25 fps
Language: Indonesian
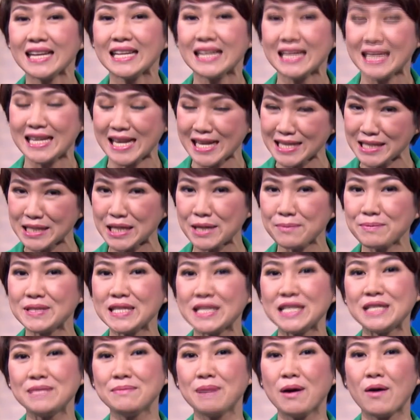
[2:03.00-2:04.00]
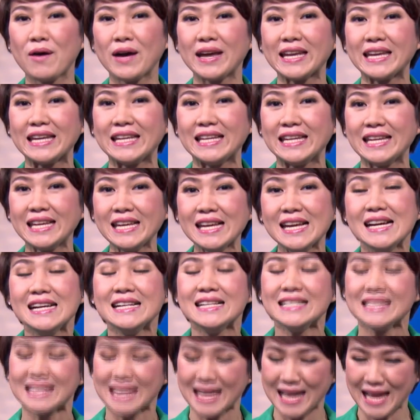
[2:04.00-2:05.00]
di deskripsi di bawah ini.
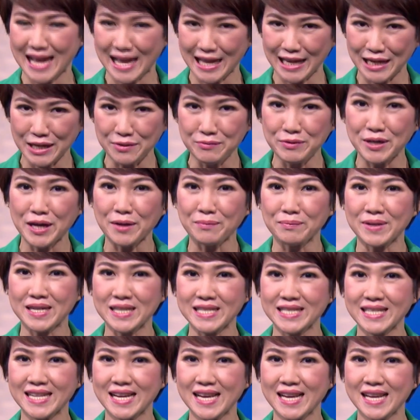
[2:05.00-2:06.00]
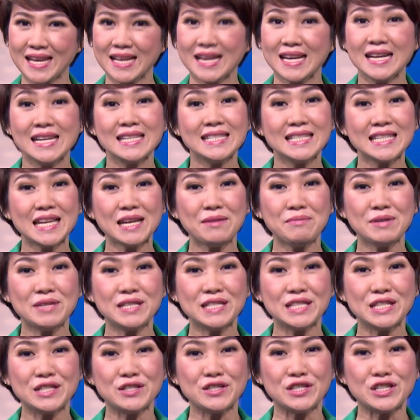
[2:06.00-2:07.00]
Saya Alin Wiratmaja,
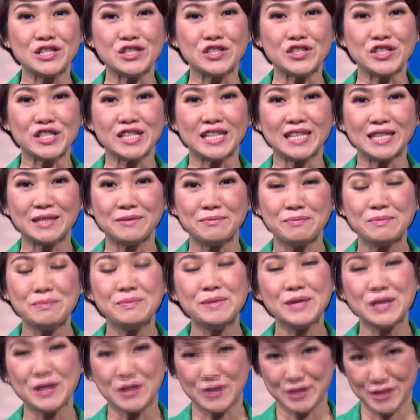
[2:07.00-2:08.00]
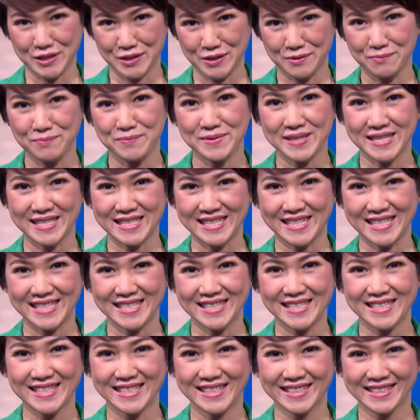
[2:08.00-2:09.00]
CNBC Indonesia Beyond
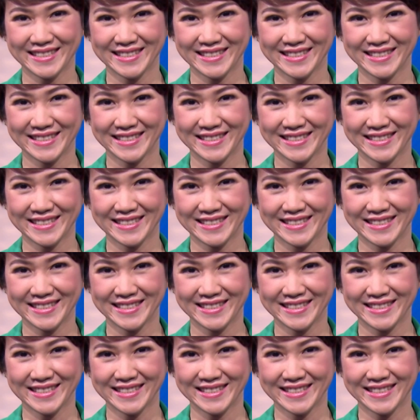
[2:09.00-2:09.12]
Business.